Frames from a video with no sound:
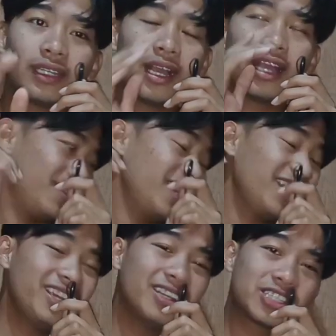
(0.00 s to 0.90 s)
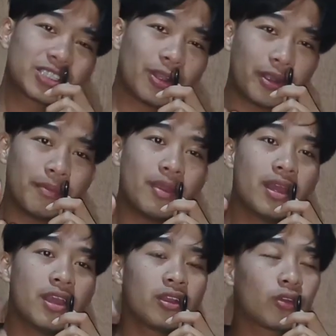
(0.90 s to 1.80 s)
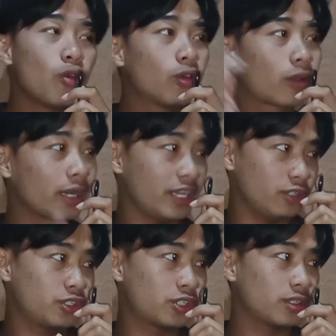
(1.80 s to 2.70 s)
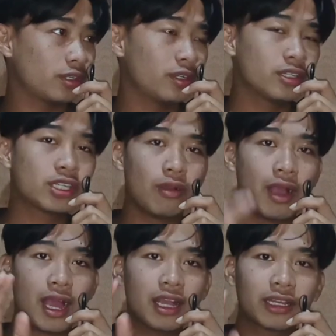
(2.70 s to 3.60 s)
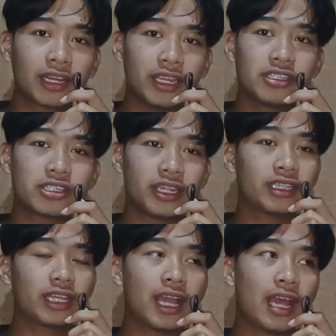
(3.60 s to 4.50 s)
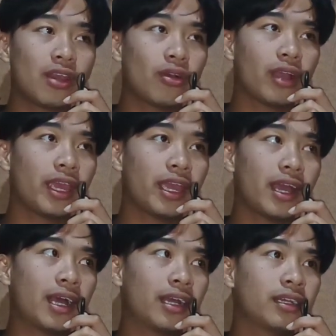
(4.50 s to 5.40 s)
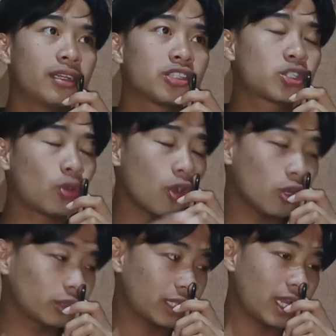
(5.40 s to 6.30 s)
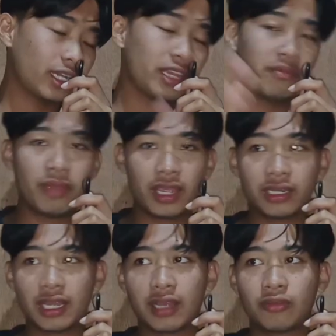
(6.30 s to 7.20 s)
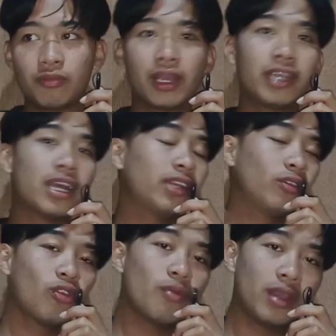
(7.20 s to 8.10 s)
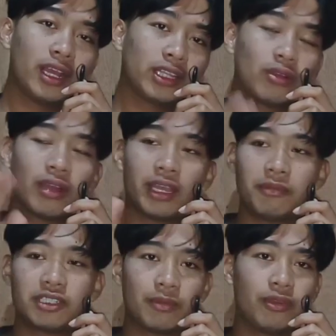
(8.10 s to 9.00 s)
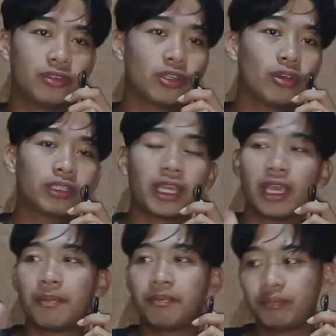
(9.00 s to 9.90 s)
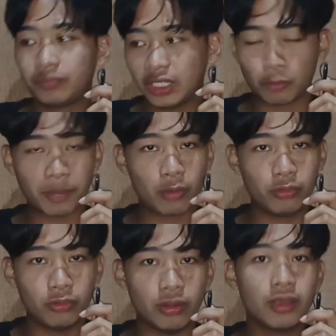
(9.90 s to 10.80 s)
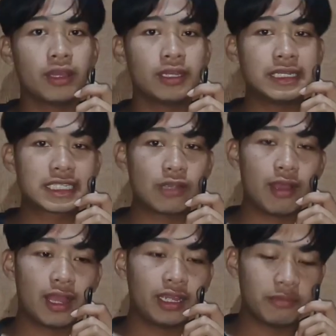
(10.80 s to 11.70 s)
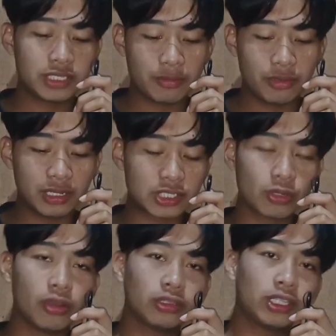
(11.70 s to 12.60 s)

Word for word: uh, in English term kung cringe. So uh, ang cringe in Tagalog ay uh, sukot na na, na kumbaga nadong kumalang ito nga ibig sabihin ng sukot kaya Tito Paulul. So uh, ang ibig sabihin ng sukot